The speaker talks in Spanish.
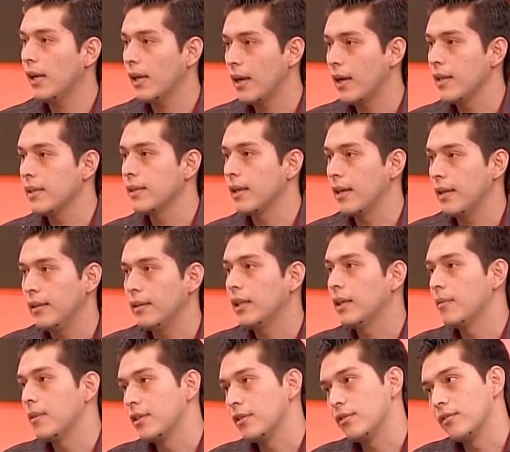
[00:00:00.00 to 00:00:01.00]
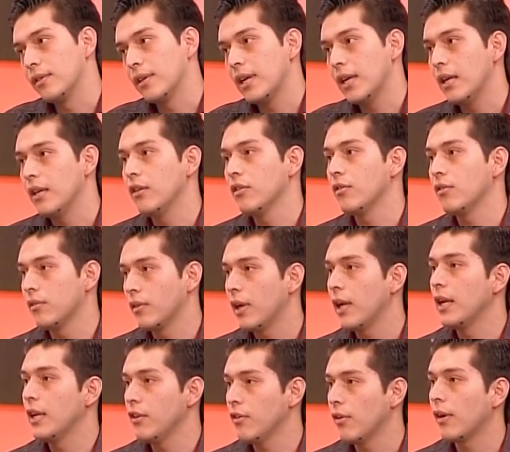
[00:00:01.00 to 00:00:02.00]
y realizar la intervención que el niño, que
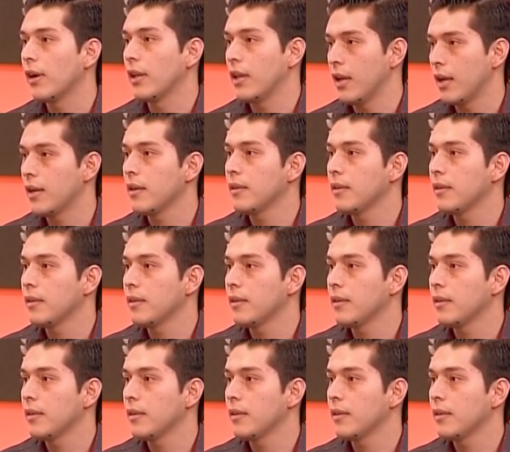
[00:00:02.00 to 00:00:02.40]
el niño requiera.